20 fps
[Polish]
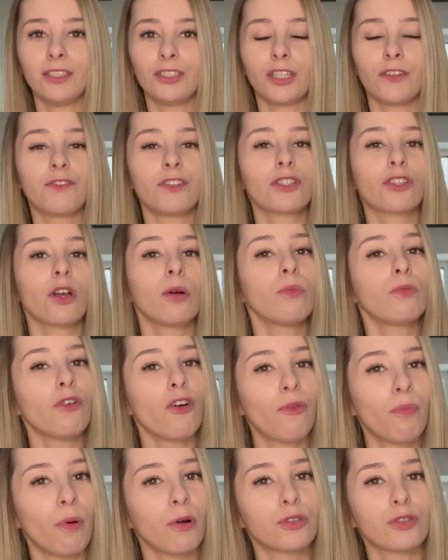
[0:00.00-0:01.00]
czy wszystko było
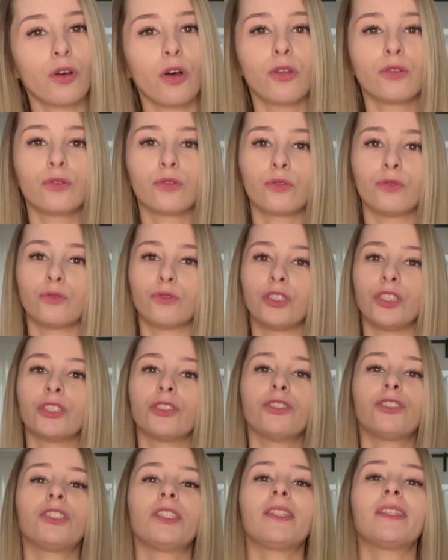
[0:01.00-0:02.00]
w porządku, czy
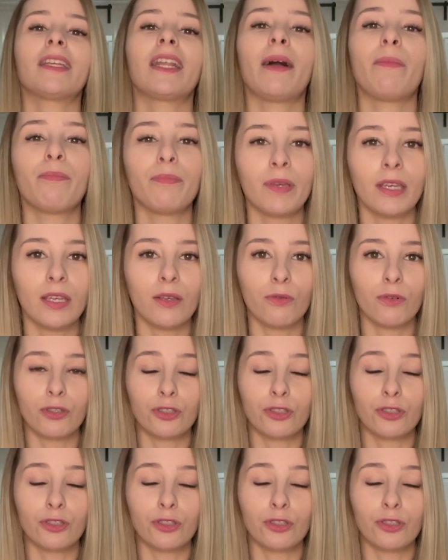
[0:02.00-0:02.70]
coś cię trapiło,